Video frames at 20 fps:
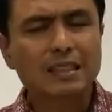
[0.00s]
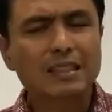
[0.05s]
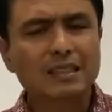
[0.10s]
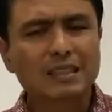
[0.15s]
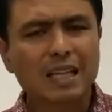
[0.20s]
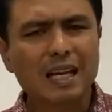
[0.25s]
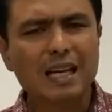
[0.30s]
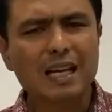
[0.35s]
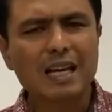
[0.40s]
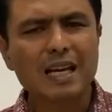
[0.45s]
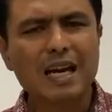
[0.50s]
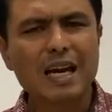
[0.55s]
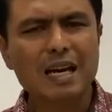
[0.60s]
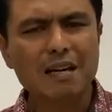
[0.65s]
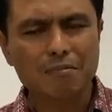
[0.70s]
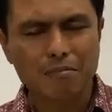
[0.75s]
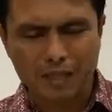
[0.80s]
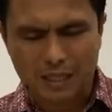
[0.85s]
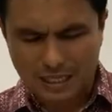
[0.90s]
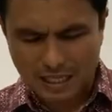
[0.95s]
telah
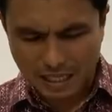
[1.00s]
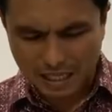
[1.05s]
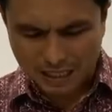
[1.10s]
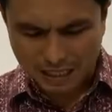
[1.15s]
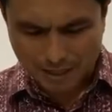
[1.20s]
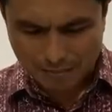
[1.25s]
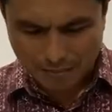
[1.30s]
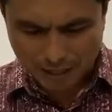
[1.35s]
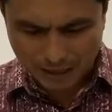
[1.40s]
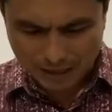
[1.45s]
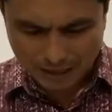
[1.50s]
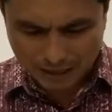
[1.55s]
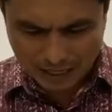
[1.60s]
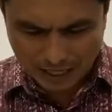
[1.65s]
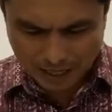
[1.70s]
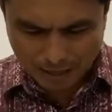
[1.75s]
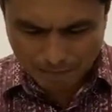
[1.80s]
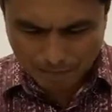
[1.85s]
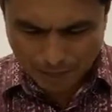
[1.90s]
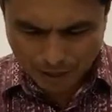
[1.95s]

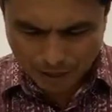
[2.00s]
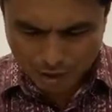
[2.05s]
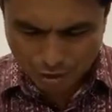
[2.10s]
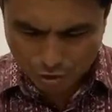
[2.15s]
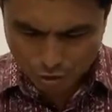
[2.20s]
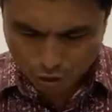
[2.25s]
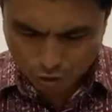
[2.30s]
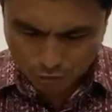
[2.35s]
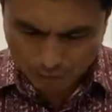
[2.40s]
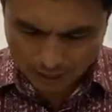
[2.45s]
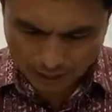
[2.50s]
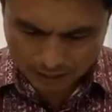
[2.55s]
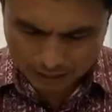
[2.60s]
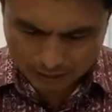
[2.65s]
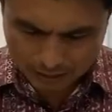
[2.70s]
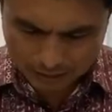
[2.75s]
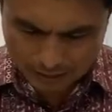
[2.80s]
mengakibatkan penghukuman